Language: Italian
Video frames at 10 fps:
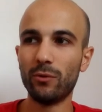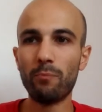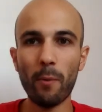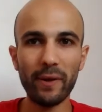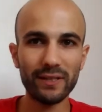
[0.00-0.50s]
un
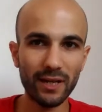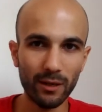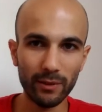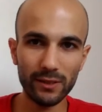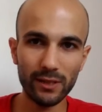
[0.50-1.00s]
po' per
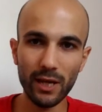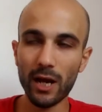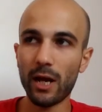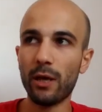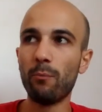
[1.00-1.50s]

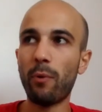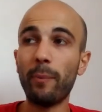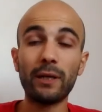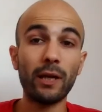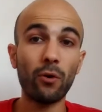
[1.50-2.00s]
scaramanzia e un po'
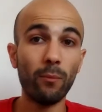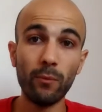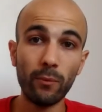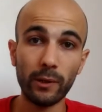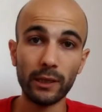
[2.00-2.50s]
perché
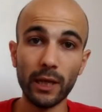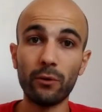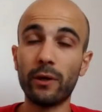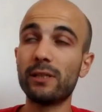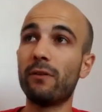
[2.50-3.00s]
comunque
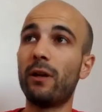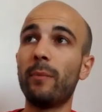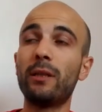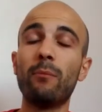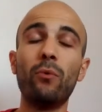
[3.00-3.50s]
ritengo che sia
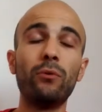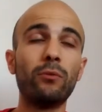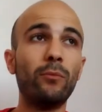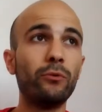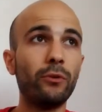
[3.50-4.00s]
veramente
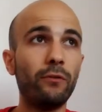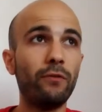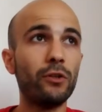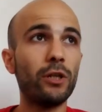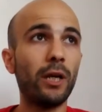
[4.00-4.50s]
molto molto
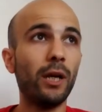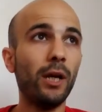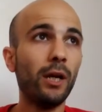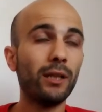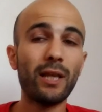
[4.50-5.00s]
difficile
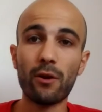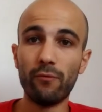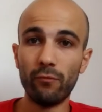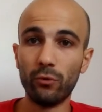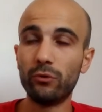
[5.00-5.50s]
dare
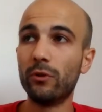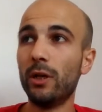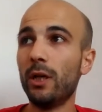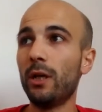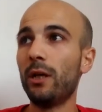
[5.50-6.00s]
un voto.
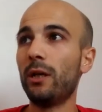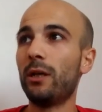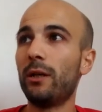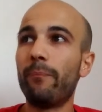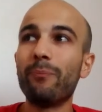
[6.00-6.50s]

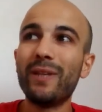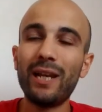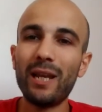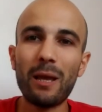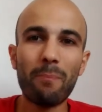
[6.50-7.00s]
Eh,
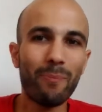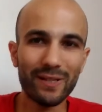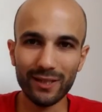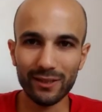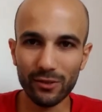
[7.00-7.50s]
nelle
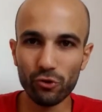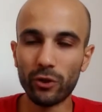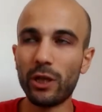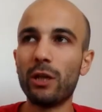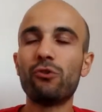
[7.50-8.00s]
passate
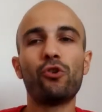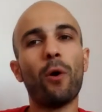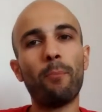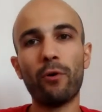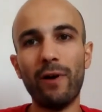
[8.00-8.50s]
stagioni ci
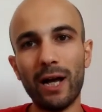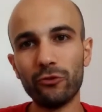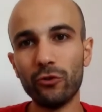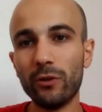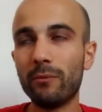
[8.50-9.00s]
ho
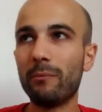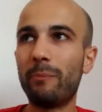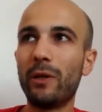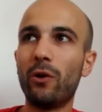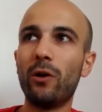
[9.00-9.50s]
provato,
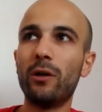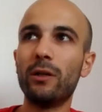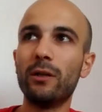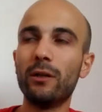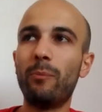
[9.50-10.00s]
però
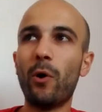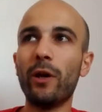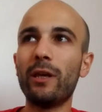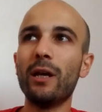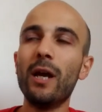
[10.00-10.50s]
eh,
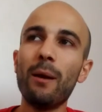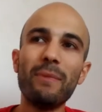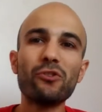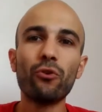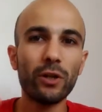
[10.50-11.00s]
poi
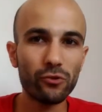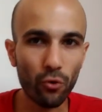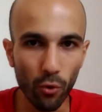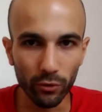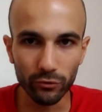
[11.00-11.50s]
mi sono reso
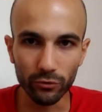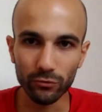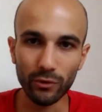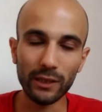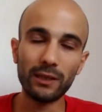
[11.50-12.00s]
conto
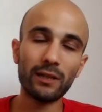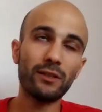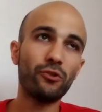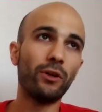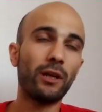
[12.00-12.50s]
durante la
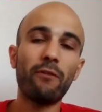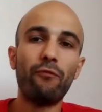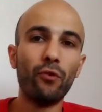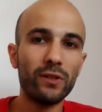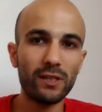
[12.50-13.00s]
stagione che
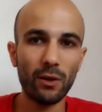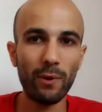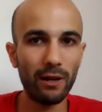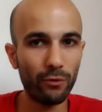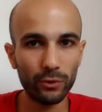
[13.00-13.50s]
forse
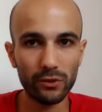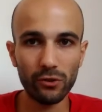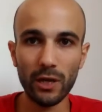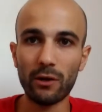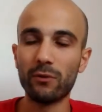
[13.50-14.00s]
quelle
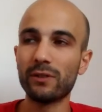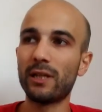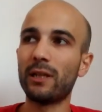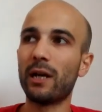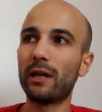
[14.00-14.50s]
valutazioni erano
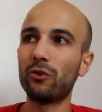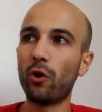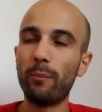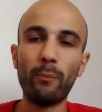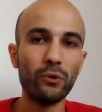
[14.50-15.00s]
state anche
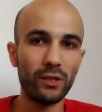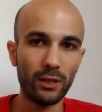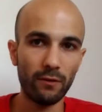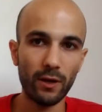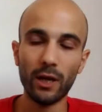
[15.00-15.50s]
troppo
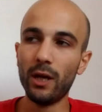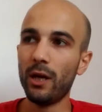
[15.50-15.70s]
positive